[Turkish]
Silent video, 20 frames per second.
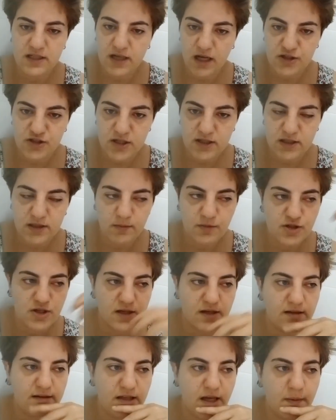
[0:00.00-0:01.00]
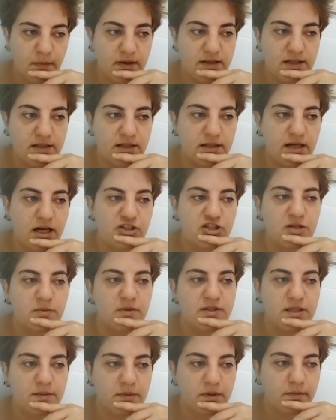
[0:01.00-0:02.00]
dikkat çektiği bir şekilde ama asıl dikkat
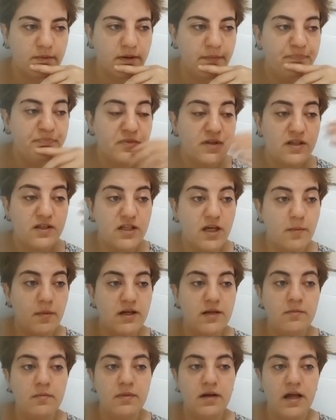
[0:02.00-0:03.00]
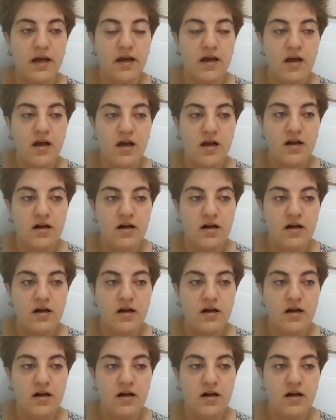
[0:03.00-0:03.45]
çekme sebebi Kemal'in bile